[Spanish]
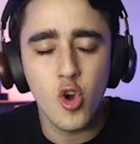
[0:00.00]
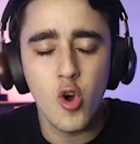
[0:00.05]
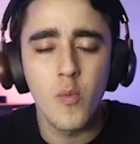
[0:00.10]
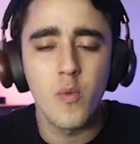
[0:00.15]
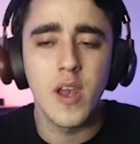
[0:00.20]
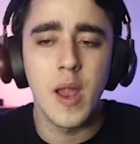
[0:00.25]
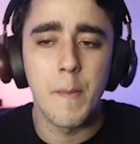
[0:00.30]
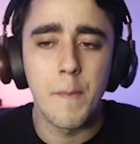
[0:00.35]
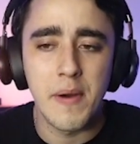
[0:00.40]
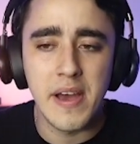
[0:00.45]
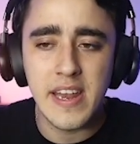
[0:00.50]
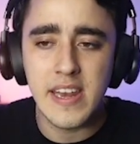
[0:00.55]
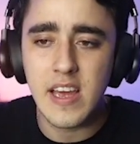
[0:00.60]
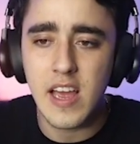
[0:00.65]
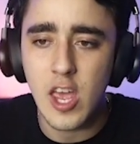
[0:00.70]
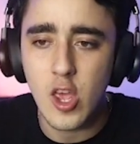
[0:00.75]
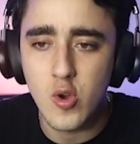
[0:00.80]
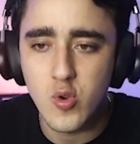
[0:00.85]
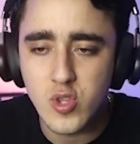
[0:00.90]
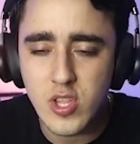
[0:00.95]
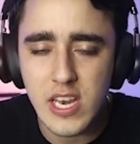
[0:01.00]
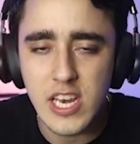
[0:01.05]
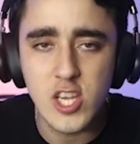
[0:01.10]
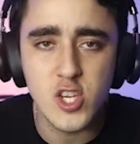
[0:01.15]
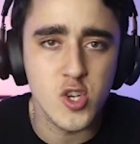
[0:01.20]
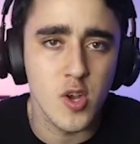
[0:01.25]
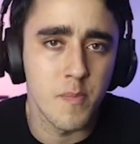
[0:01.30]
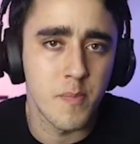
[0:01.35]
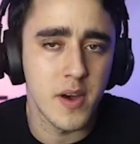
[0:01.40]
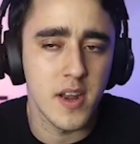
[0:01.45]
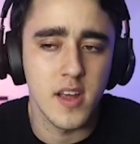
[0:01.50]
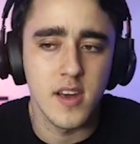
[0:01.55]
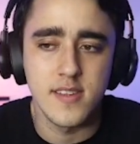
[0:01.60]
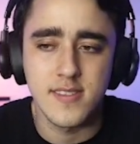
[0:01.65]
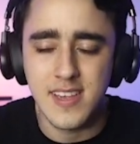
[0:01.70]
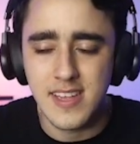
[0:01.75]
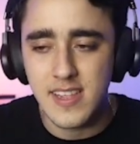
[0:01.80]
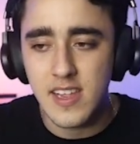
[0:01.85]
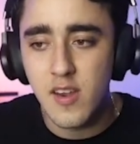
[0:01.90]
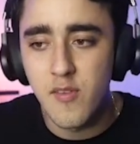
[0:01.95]
la página que yo utilizo para
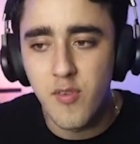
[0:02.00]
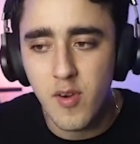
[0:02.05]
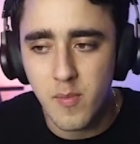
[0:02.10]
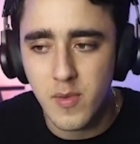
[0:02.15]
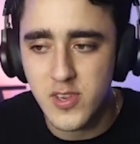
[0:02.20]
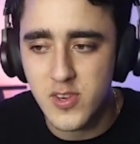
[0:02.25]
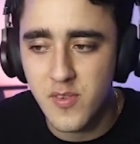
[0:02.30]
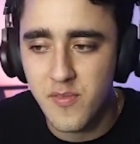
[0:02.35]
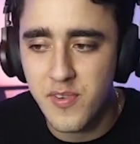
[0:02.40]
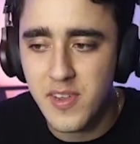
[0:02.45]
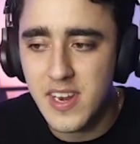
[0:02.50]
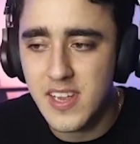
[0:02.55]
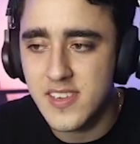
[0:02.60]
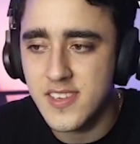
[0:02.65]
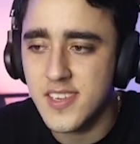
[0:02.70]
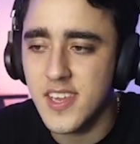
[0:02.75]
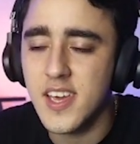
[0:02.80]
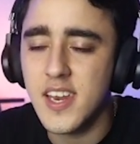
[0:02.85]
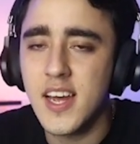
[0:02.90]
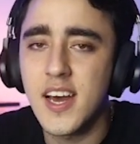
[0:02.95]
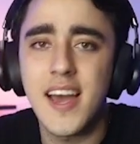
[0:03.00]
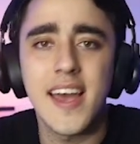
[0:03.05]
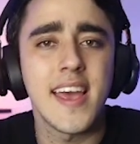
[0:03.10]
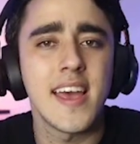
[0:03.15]
tener información financiera.